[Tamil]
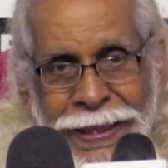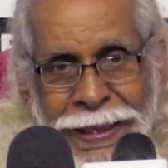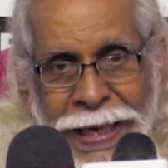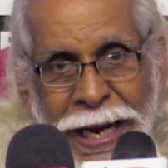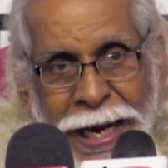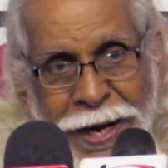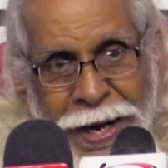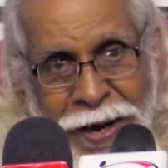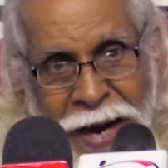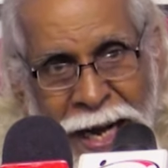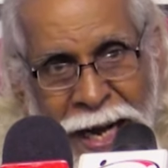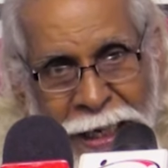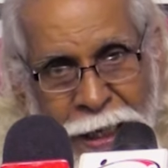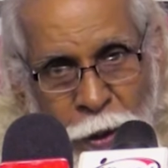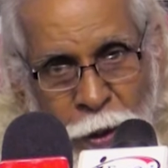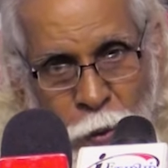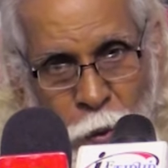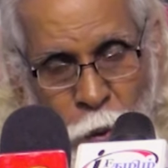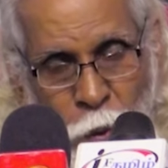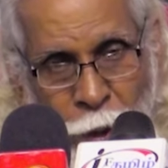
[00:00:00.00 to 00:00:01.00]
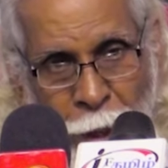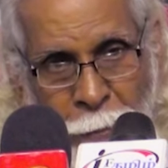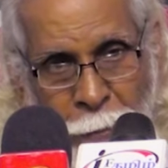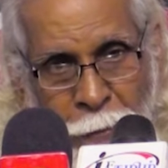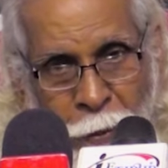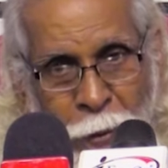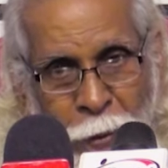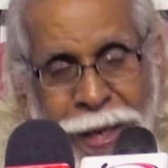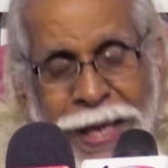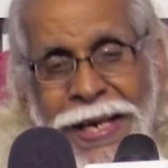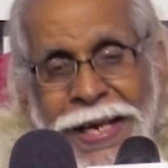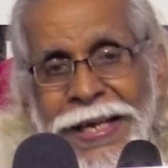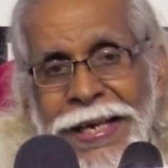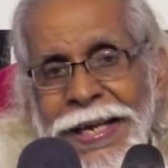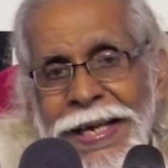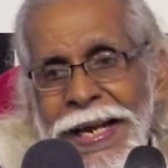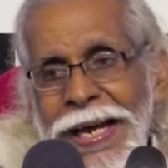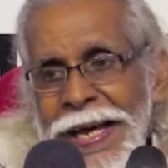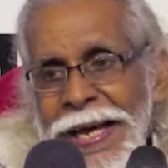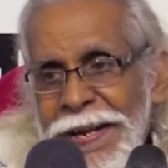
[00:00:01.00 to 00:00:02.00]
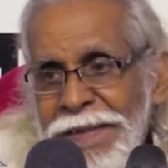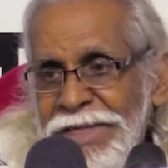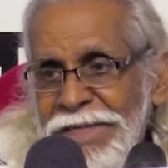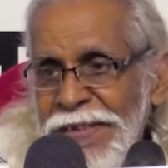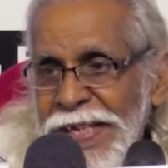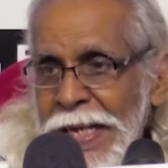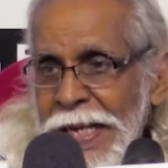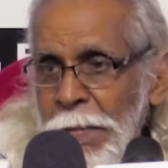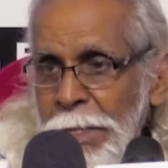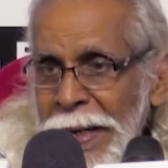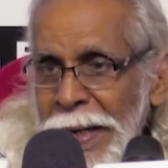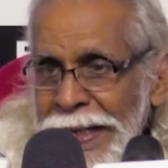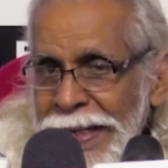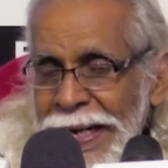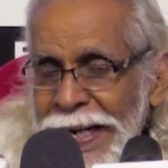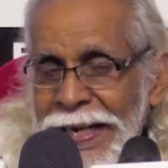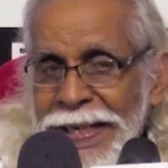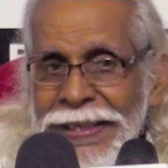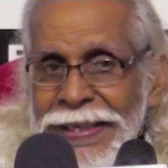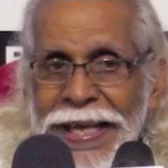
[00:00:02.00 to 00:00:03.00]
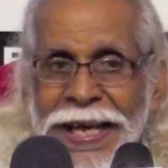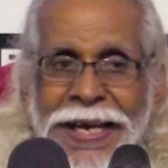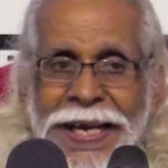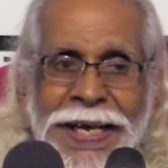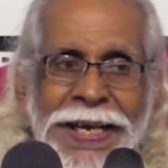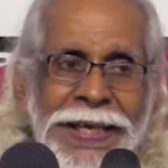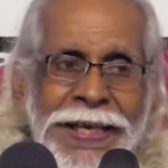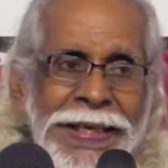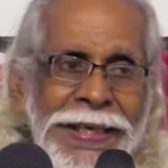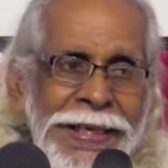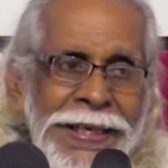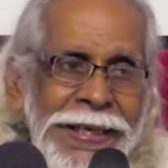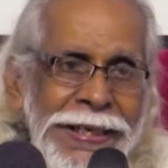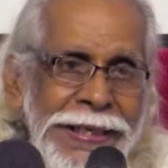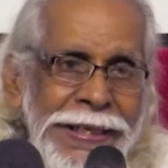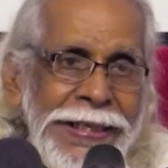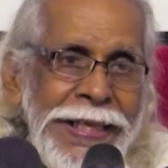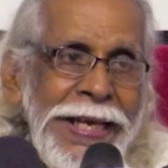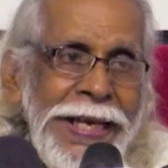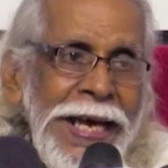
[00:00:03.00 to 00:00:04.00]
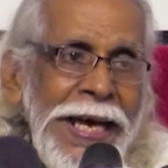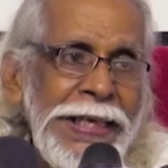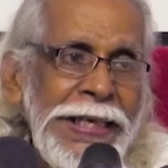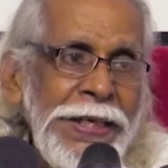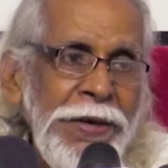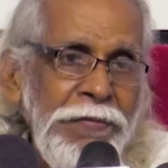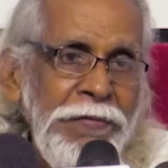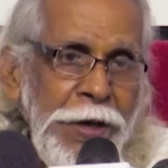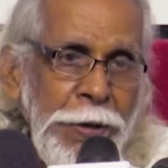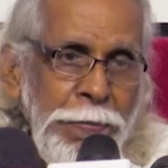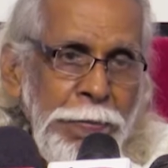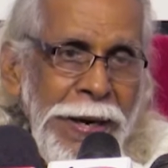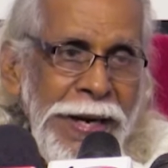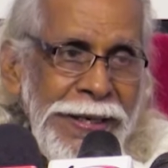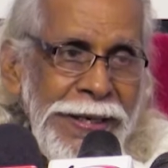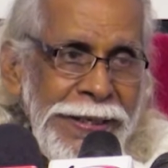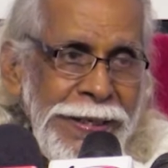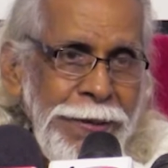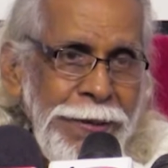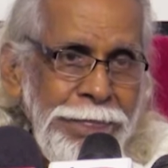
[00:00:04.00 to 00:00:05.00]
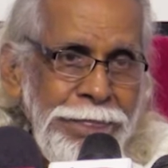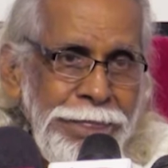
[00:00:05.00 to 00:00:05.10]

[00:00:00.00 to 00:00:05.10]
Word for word: நன்றாக ஊறி போயிருக்கிற அரசியல் மட்டைகள் தான் இந்த நான்கு வேட்பாளர்கள்